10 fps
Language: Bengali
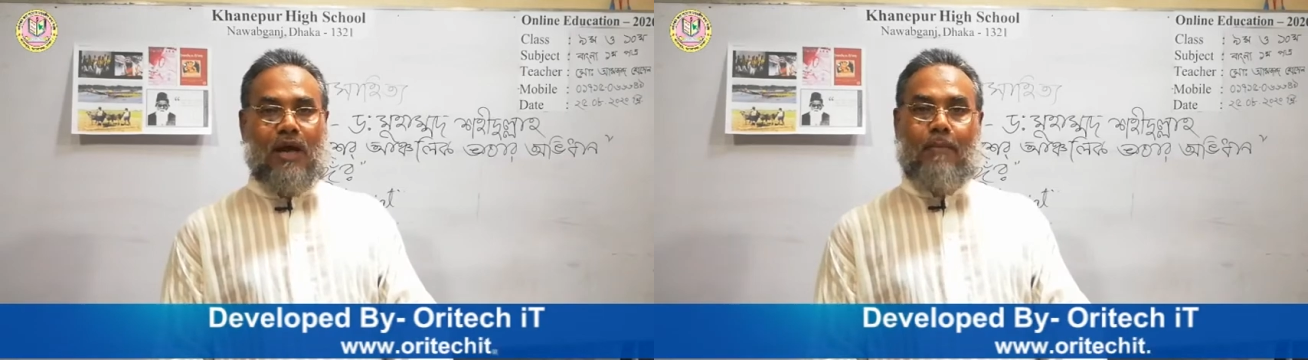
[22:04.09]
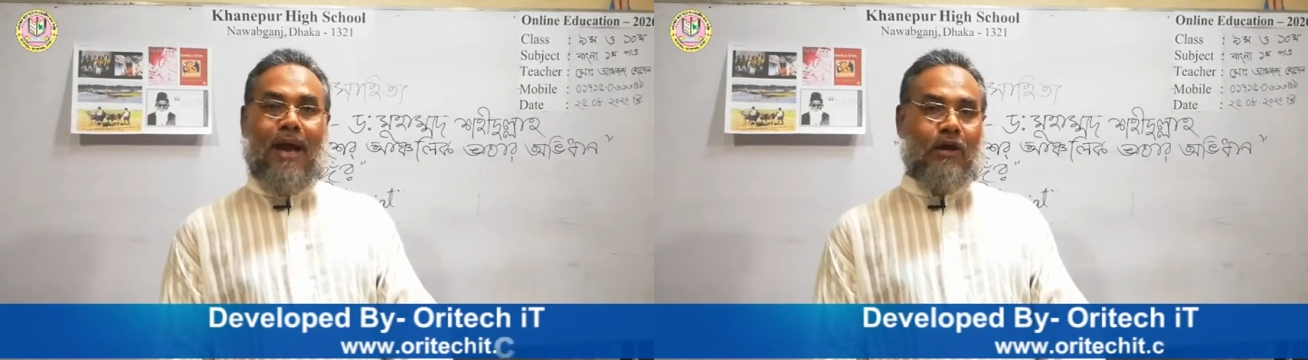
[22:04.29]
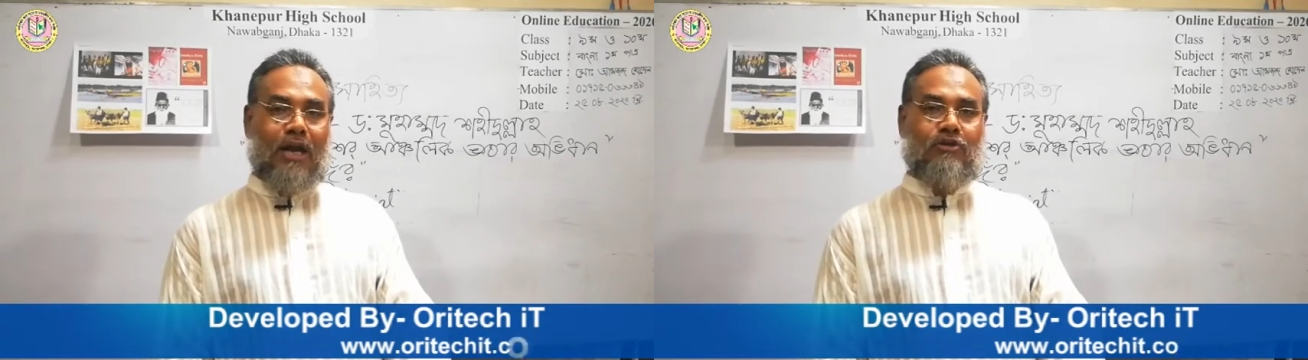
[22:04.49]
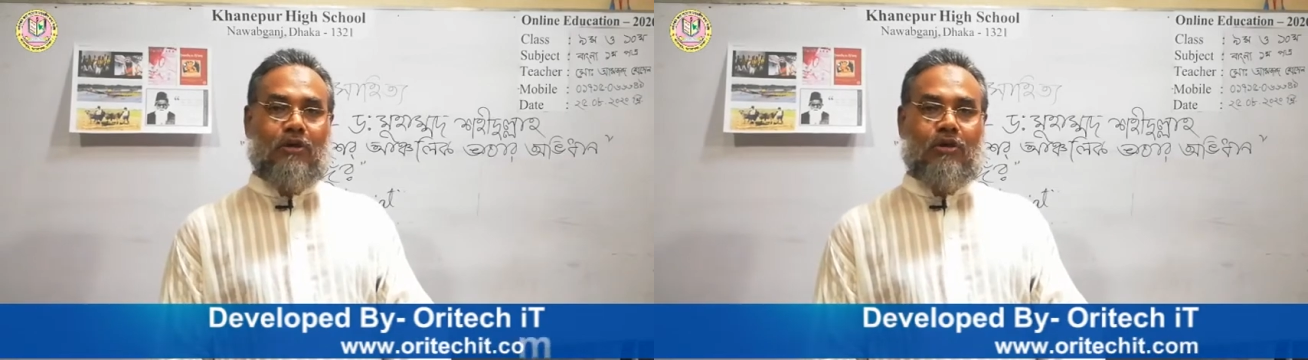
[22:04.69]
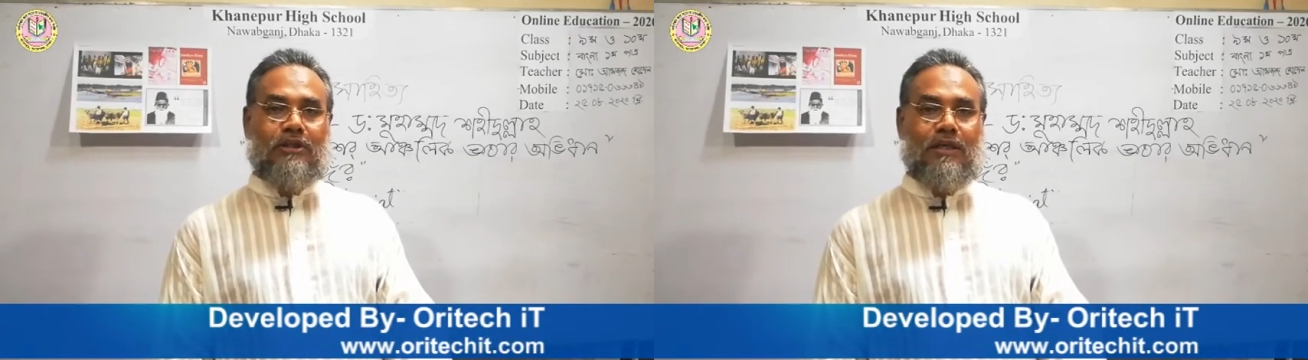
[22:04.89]
আমরা আগে আলোচনা
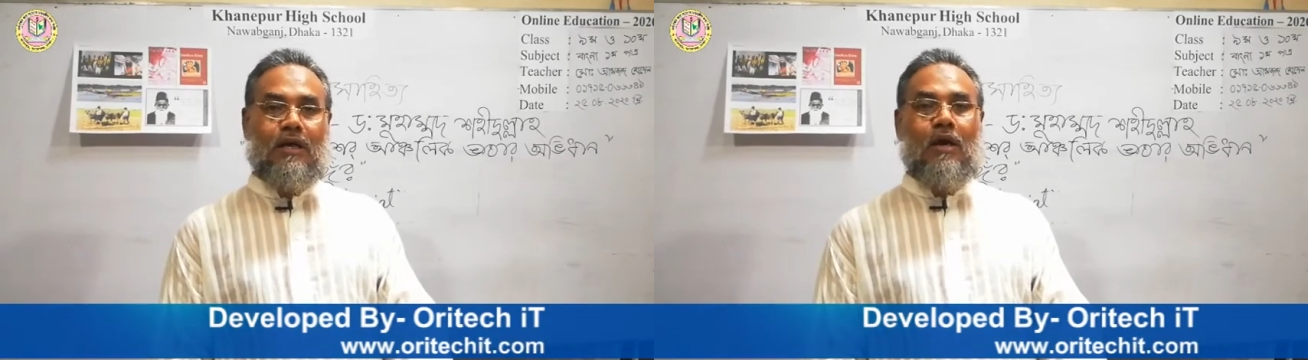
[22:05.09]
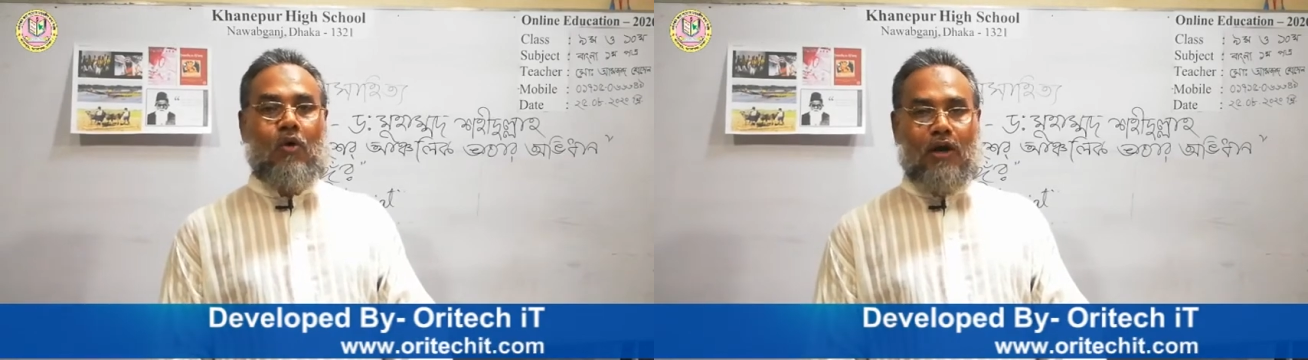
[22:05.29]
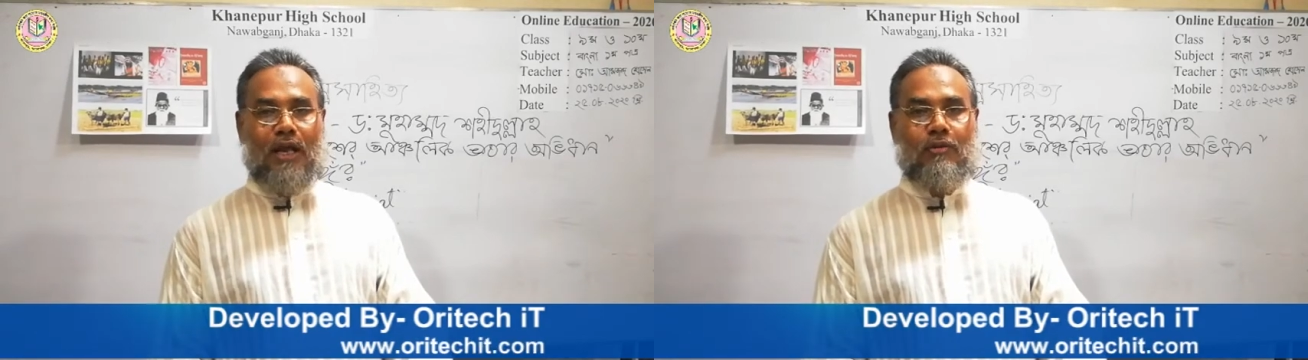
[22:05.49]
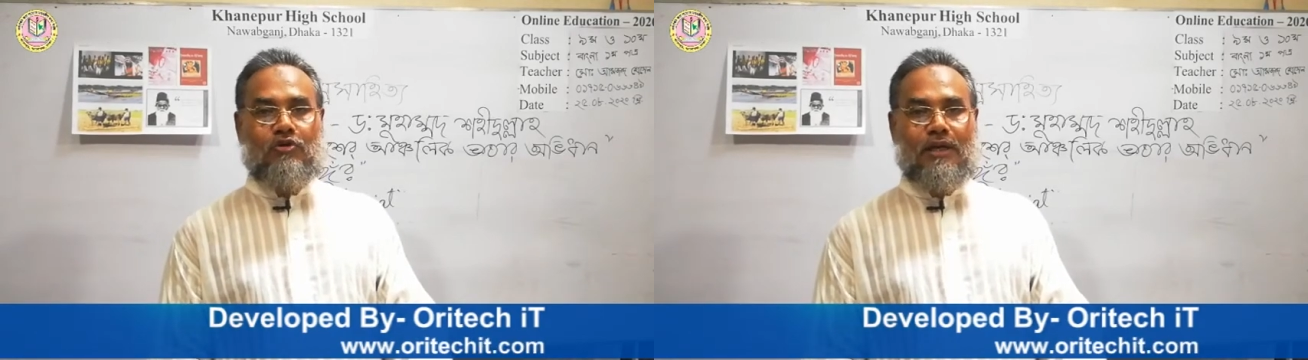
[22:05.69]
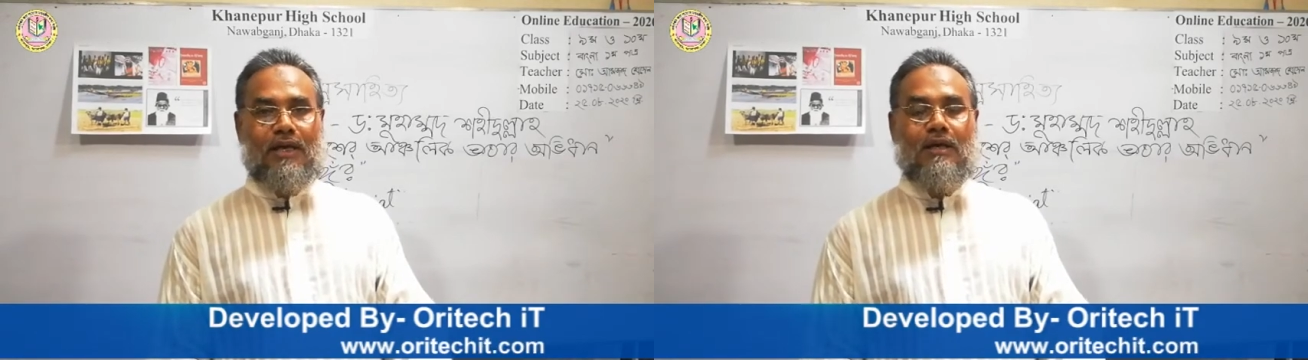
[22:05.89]
করেছি ক্ষণার বচনে